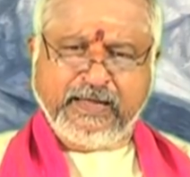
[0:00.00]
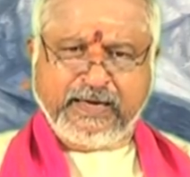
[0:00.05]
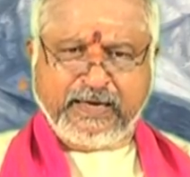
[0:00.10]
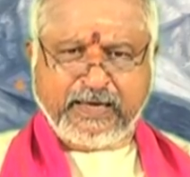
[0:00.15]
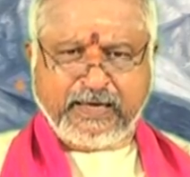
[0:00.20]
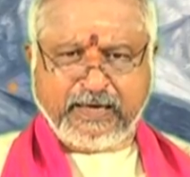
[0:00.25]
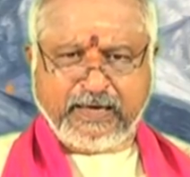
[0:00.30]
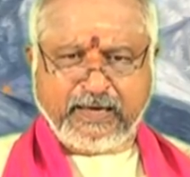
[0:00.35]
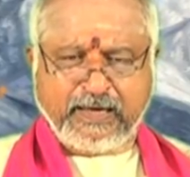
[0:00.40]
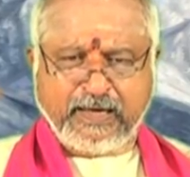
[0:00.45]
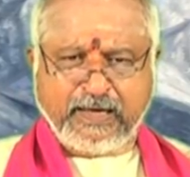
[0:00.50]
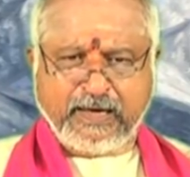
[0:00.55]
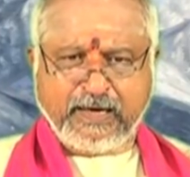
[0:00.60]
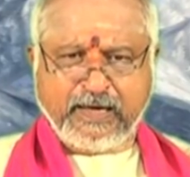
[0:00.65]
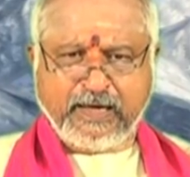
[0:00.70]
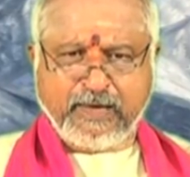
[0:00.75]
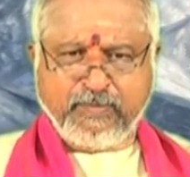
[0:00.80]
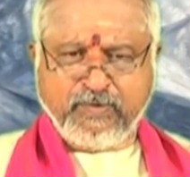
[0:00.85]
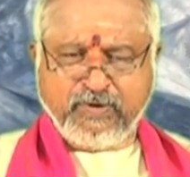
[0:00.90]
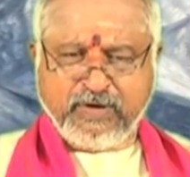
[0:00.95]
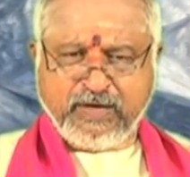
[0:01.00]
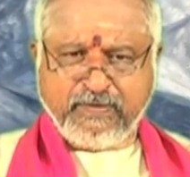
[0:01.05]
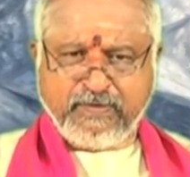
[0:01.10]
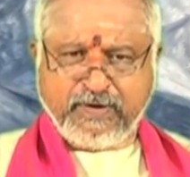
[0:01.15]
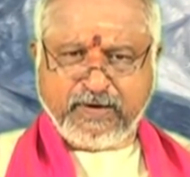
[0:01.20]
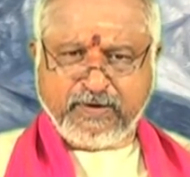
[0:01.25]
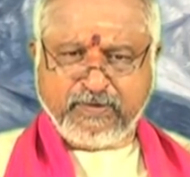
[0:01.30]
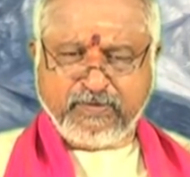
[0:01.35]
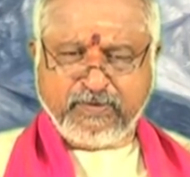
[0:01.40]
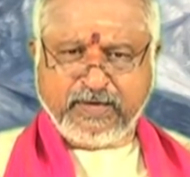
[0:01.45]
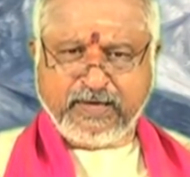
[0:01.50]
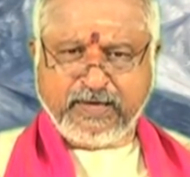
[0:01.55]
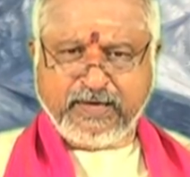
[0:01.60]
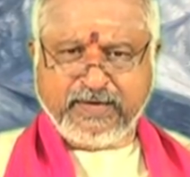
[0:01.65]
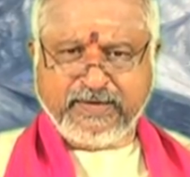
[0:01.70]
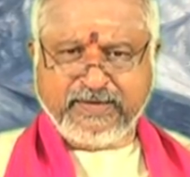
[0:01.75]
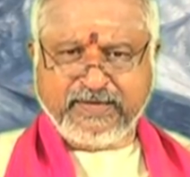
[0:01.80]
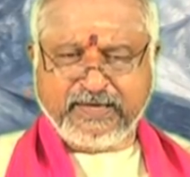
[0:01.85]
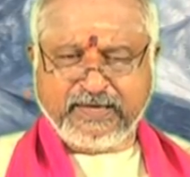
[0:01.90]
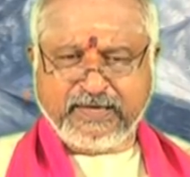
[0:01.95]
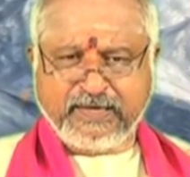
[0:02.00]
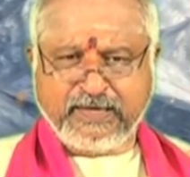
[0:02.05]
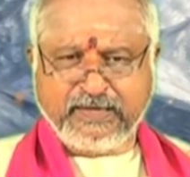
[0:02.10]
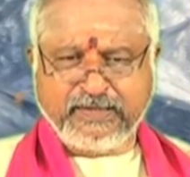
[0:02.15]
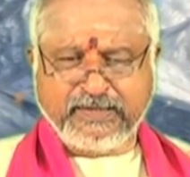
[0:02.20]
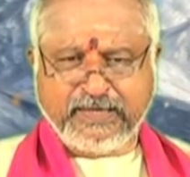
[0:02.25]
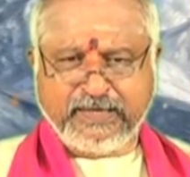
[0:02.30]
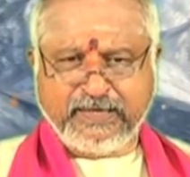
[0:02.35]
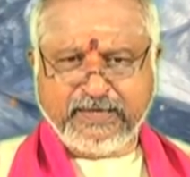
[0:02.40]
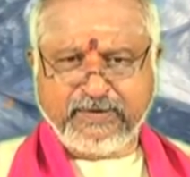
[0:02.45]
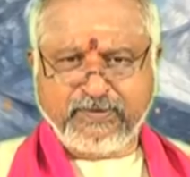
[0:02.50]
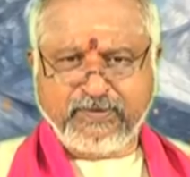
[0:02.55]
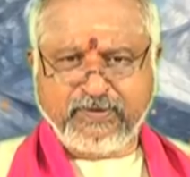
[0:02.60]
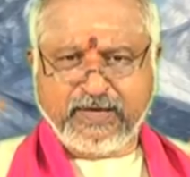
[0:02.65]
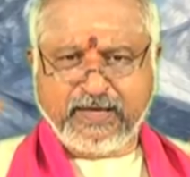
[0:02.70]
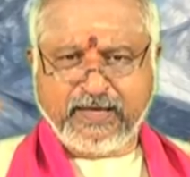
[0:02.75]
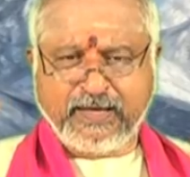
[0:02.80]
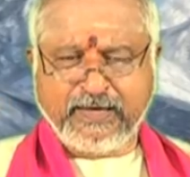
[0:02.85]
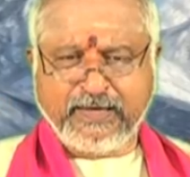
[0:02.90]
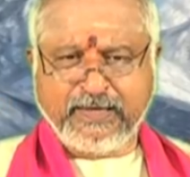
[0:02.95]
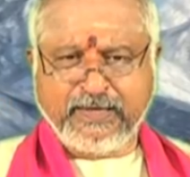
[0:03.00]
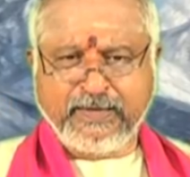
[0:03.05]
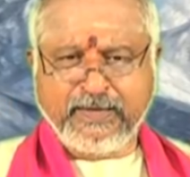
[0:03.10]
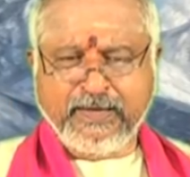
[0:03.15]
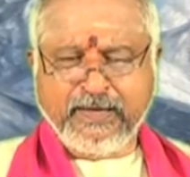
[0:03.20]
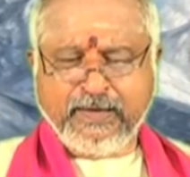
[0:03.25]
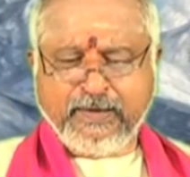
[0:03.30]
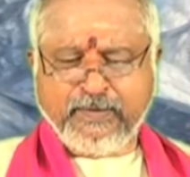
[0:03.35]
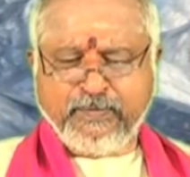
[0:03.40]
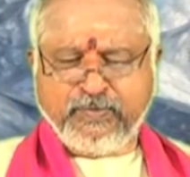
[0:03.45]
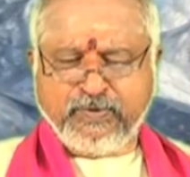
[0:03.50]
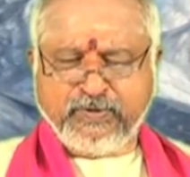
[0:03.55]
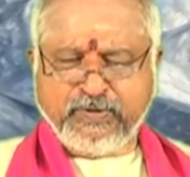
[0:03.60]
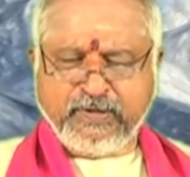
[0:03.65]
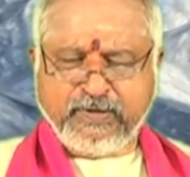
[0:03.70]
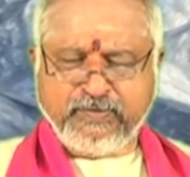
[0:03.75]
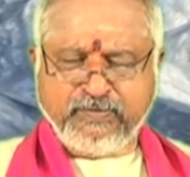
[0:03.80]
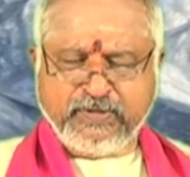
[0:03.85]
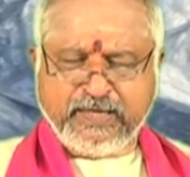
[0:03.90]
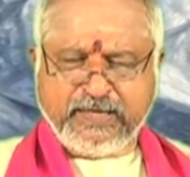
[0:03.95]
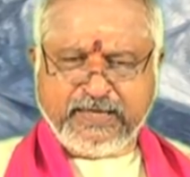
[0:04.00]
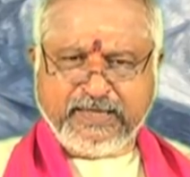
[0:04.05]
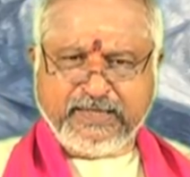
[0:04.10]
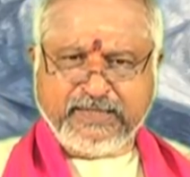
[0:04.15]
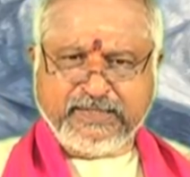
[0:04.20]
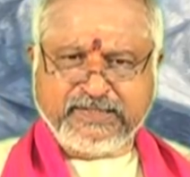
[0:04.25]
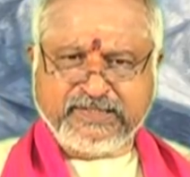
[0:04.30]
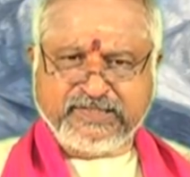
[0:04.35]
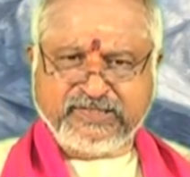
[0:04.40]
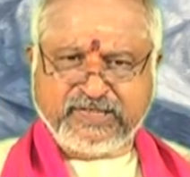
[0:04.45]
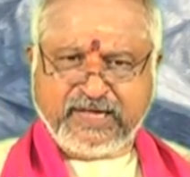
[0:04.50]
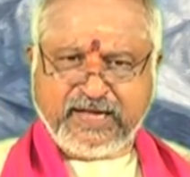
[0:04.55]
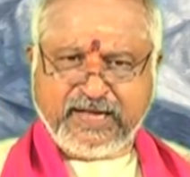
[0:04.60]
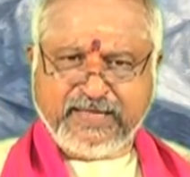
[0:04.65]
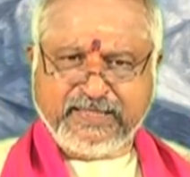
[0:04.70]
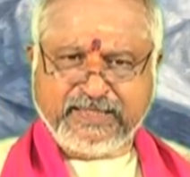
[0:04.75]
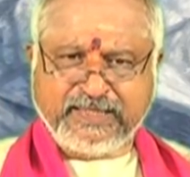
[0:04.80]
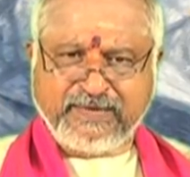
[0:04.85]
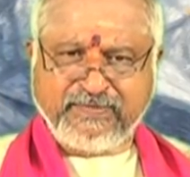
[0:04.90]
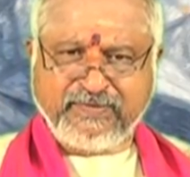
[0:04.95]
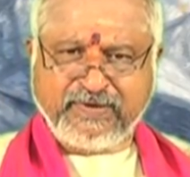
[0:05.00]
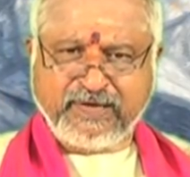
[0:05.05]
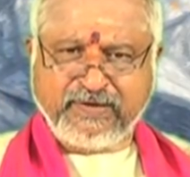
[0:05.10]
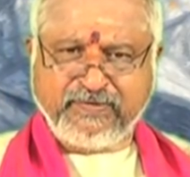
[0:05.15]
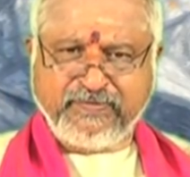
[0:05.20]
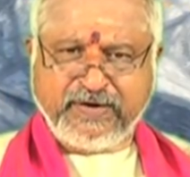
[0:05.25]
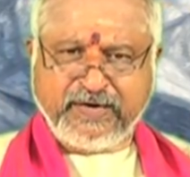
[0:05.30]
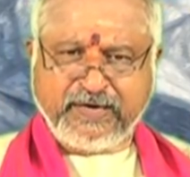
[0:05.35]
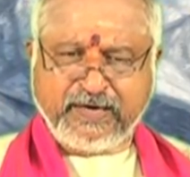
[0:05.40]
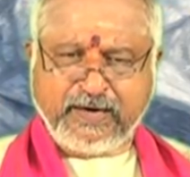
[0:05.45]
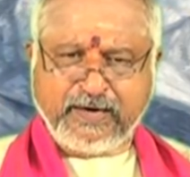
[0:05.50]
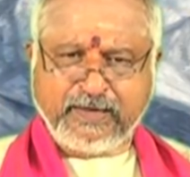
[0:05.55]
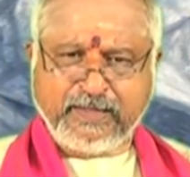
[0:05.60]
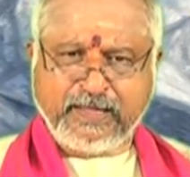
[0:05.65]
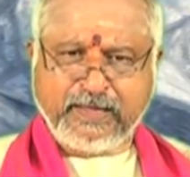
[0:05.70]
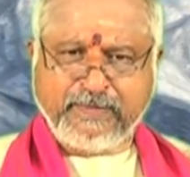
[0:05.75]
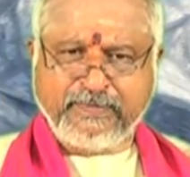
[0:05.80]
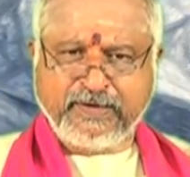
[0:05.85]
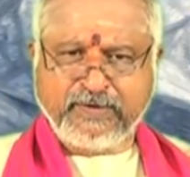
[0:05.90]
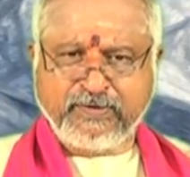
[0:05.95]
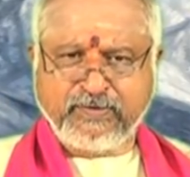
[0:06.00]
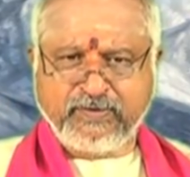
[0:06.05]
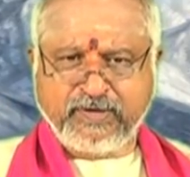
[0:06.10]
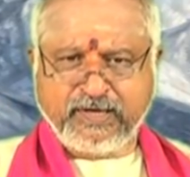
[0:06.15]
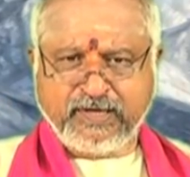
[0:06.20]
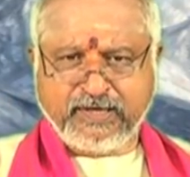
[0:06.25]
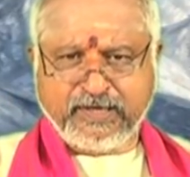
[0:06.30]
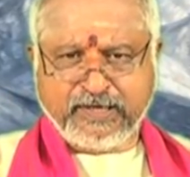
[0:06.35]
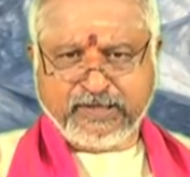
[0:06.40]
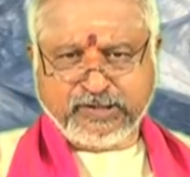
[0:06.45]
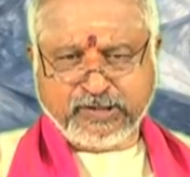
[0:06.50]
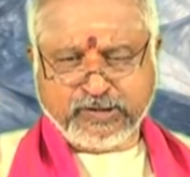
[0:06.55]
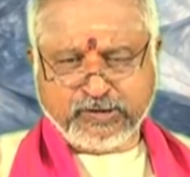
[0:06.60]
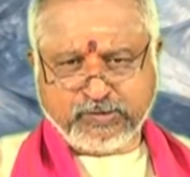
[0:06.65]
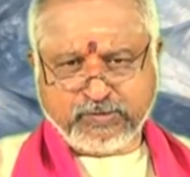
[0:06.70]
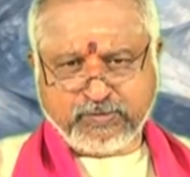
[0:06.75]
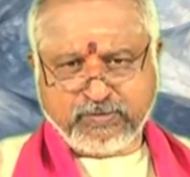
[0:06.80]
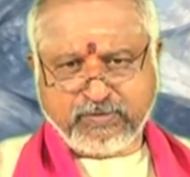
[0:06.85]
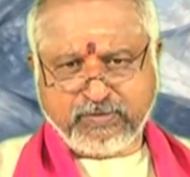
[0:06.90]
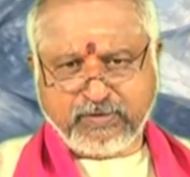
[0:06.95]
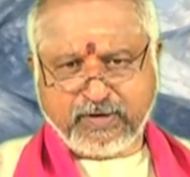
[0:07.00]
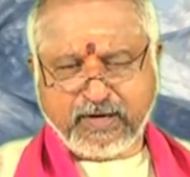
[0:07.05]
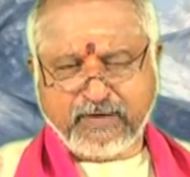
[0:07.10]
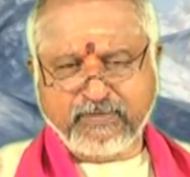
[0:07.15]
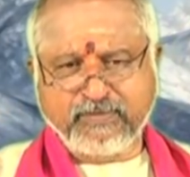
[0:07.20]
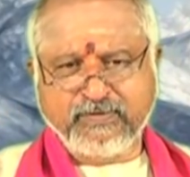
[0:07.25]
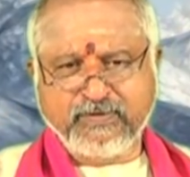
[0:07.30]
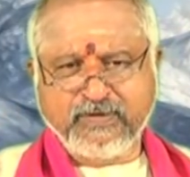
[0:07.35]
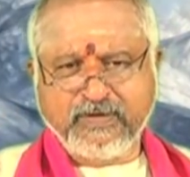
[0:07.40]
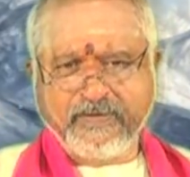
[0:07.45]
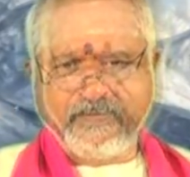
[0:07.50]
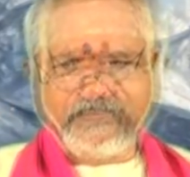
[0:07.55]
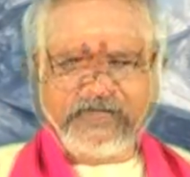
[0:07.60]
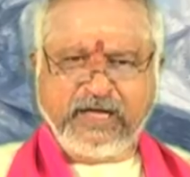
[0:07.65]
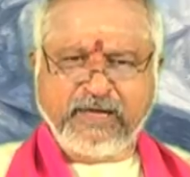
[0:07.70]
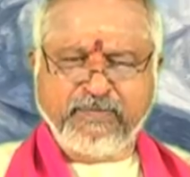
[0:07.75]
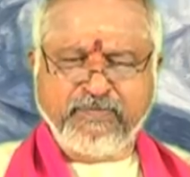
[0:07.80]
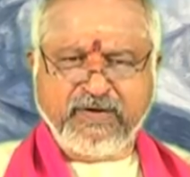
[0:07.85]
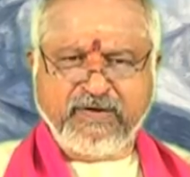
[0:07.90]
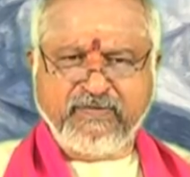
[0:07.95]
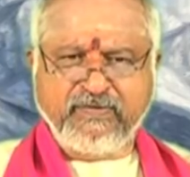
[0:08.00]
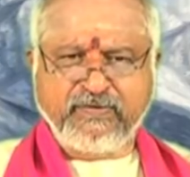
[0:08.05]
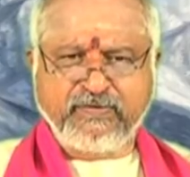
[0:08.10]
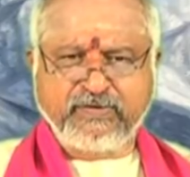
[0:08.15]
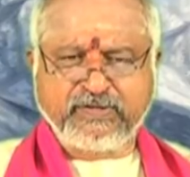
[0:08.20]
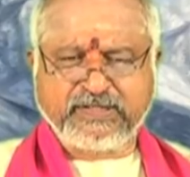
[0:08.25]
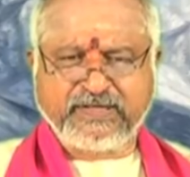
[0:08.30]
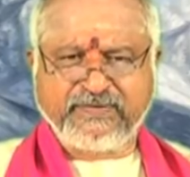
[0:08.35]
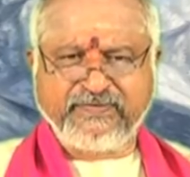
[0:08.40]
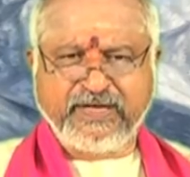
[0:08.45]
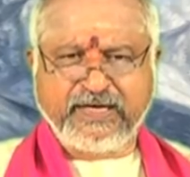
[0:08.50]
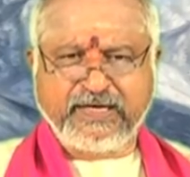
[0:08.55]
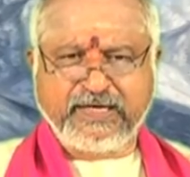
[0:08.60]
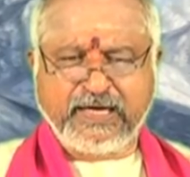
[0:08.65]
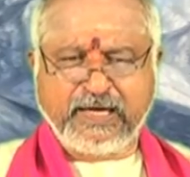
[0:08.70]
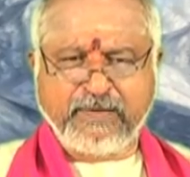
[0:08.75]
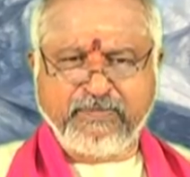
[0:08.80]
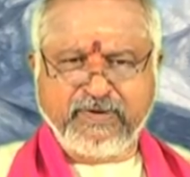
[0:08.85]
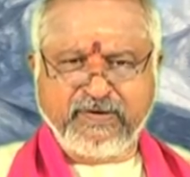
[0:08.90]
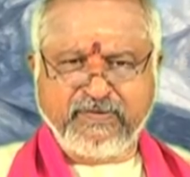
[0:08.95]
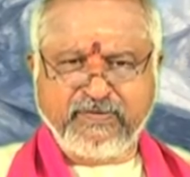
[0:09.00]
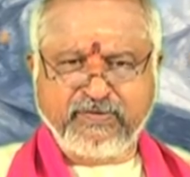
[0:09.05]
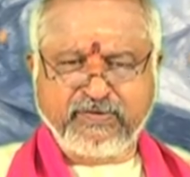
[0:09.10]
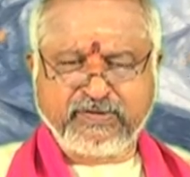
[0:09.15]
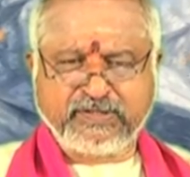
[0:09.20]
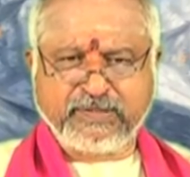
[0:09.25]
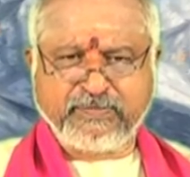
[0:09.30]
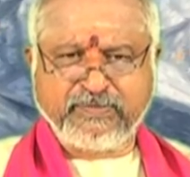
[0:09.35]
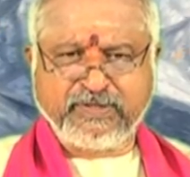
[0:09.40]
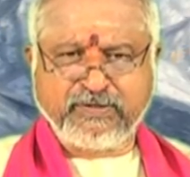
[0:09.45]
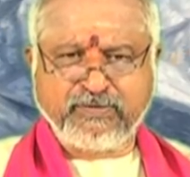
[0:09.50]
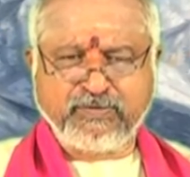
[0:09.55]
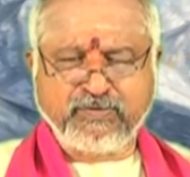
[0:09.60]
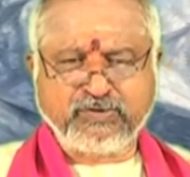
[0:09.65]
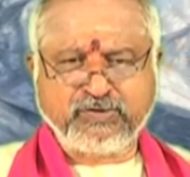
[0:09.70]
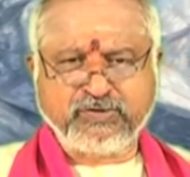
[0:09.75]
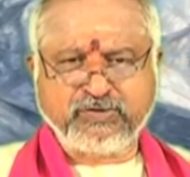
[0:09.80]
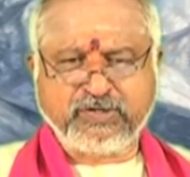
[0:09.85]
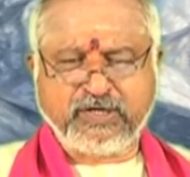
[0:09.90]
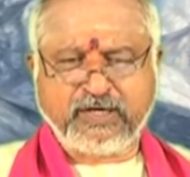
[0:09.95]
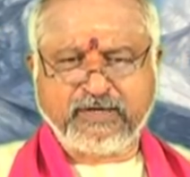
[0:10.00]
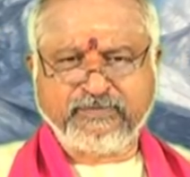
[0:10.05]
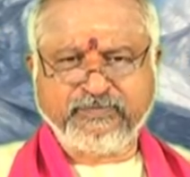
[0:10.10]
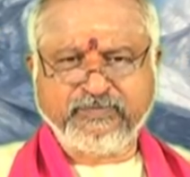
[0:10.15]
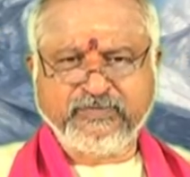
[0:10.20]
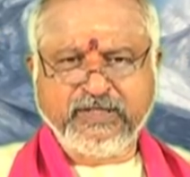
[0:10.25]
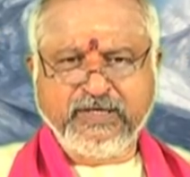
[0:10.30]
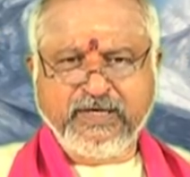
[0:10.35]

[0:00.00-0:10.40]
రకరకాలుగా ఆ బోయవాడు కూడా ఏంటంటే తెలియకుండానే పొద్దు ఉదయం నుంచి సాయంత్రం వరకు వేటాడదామనుకుంటే ఏ జంతువులు రావు ఆ బిల్వవృక్షం ఎక్కి ఆ బిల్వవృక్షం మీద కూర్చుంటాడు